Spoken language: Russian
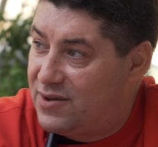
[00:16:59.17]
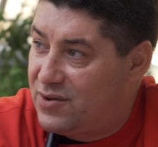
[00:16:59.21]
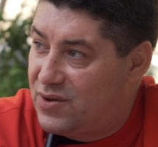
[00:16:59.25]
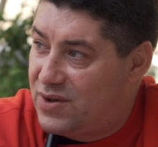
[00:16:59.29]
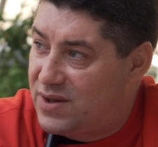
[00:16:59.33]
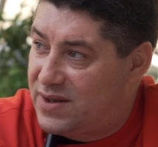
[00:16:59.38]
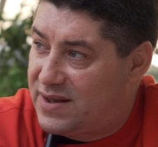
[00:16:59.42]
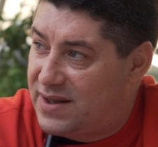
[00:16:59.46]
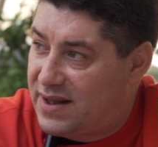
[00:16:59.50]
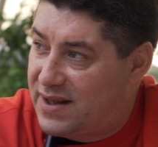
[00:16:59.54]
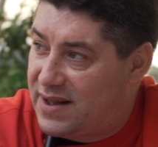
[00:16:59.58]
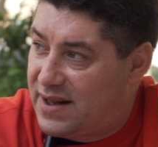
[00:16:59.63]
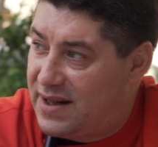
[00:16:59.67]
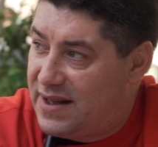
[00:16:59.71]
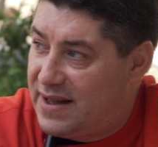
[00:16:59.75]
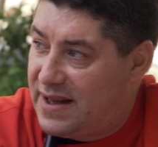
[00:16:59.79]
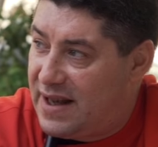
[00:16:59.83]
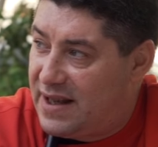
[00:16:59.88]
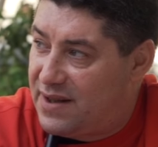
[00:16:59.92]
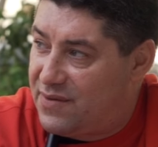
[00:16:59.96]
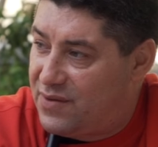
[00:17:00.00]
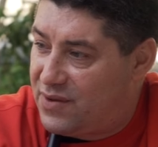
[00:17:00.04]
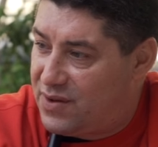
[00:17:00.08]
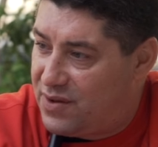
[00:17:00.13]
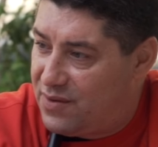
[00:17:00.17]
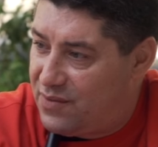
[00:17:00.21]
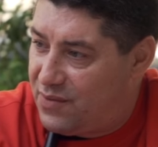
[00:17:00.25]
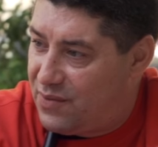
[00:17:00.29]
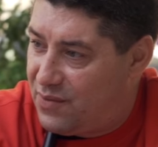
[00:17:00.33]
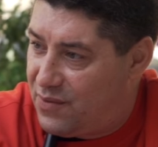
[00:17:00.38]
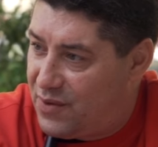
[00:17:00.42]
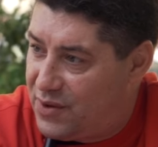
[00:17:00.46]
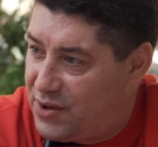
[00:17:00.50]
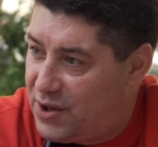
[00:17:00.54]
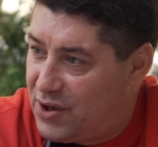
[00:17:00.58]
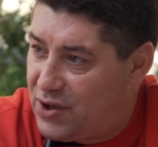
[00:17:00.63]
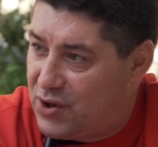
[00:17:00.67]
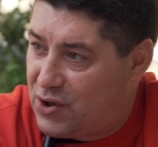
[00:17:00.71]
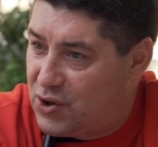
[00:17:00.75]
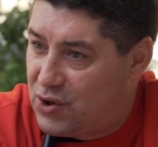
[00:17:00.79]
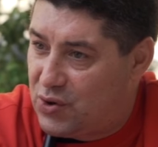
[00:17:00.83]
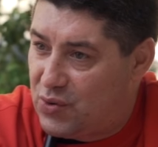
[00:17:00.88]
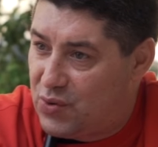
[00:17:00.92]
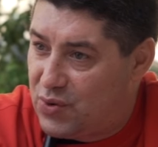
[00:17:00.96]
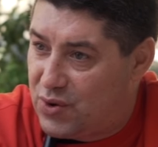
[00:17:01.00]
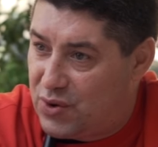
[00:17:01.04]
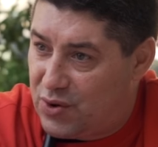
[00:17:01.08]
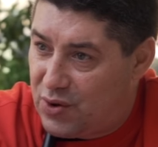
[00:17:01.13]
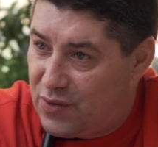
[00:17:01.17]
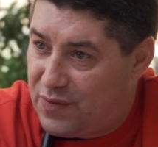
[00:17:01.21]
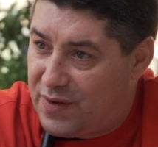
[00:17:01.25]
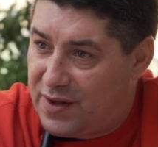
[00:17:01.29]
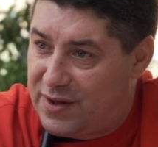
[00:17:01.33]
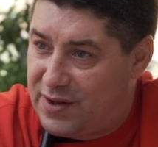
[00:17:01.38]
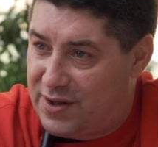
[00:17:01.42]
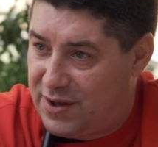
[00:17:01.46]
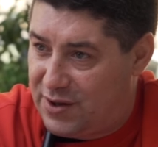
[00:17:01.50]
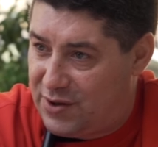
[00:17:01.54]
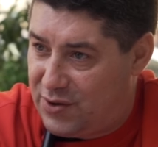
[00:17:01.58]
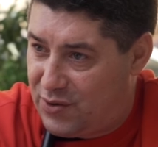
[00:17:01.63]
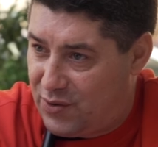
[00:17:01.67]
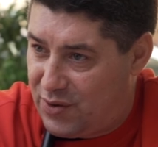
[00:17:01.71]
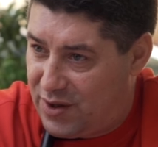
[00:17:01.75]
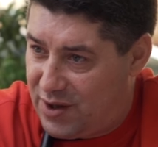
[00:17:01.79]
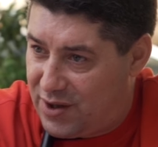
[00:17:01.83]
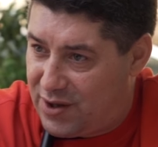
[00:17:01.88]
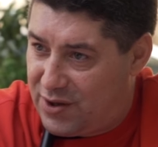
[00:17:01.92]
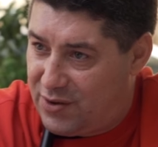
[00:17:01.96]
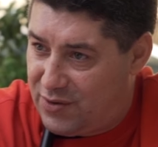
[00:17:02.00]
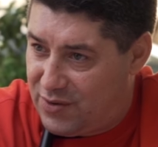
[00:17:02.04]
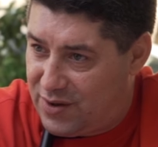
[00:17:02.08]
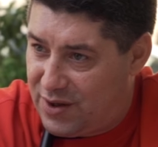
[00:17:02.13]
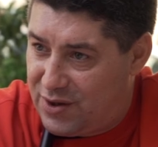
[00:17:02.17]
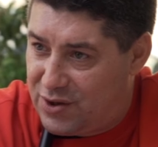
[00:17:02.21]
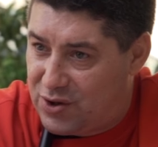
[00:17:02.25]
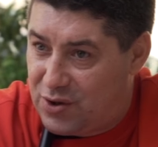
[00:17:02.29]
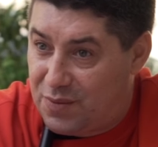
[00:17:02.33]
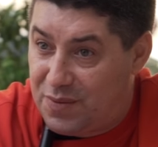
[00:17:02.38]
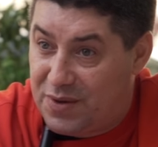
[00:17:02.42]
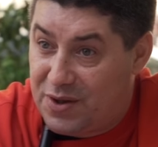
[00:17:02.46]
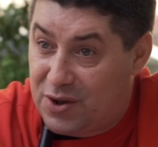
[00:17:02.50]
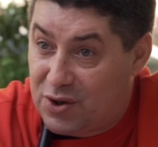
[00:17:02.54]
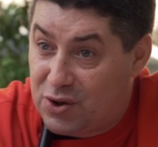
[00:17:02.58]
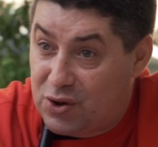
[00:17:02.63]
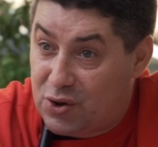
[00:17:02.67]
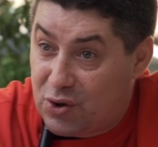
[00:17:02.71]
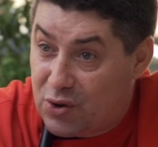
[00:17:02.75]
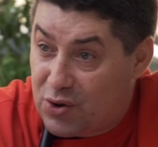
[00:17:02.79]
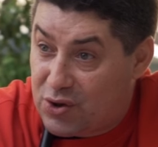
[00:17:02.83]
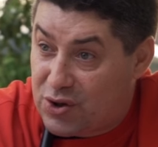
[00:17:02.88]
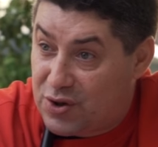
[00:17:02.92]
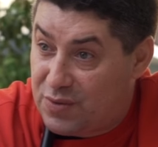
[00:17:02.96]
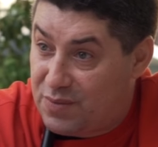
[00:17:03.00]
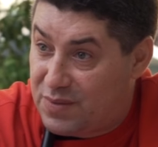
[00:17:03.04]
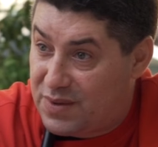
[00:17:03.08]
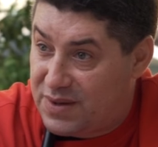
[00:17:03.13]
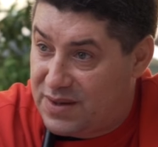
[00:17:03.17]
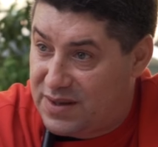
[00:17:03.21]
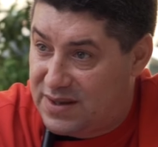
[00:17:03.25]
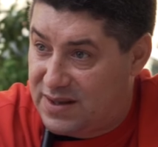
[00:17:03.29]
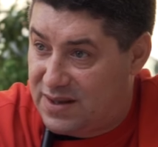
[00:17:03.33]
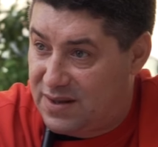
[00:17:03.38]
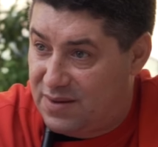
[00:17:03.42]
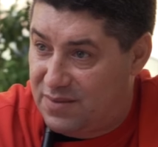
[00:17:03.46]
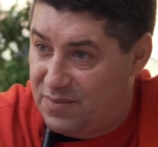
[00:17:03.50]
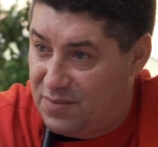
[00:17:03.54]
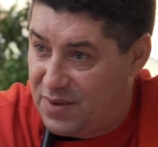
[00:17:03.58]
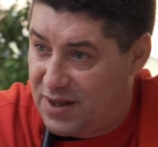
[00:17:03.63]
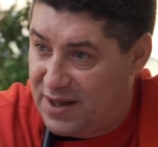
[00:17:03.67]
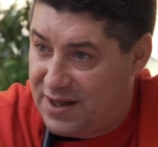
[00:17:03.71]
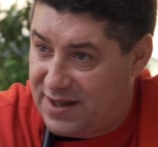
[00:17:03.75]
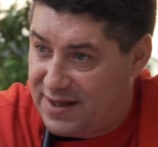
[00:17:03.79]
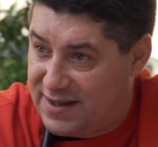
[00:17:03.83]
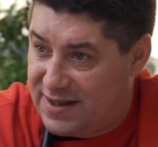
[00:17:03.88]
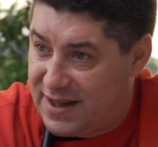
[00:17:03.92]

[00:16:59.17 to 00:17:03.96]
То есть сохранять вот, вот эти же условия для других людей, чтобы они тоже могли